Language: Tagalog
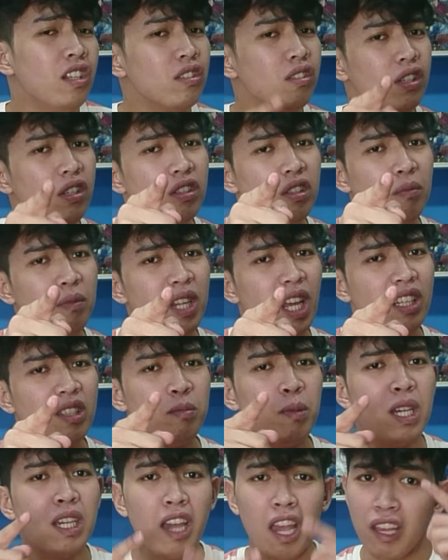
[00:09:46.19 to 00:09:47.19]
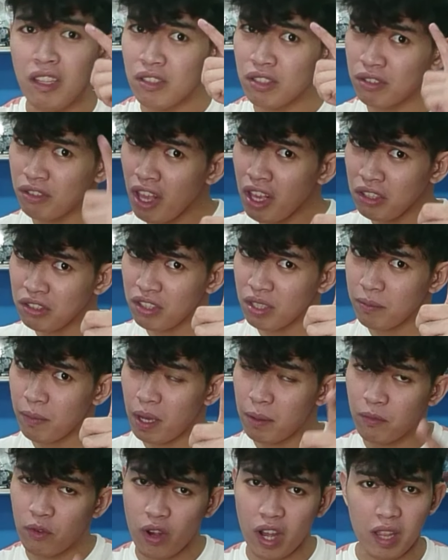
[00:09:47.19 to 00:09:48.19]
See you to my next vlog and stay safe
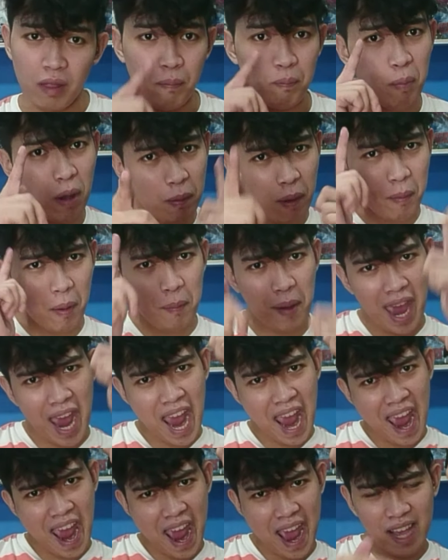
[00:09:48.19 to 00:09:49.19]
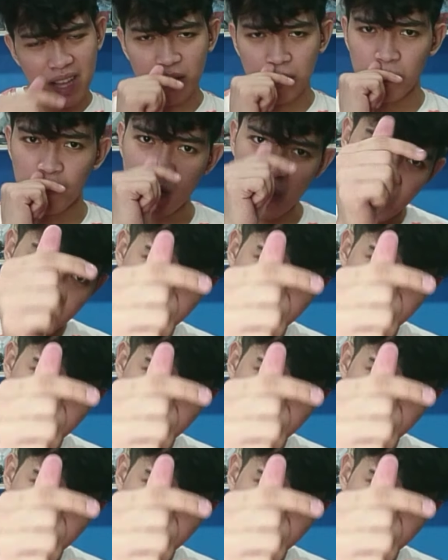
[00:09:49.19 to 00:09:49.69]
everyone. Bye bye bye bang!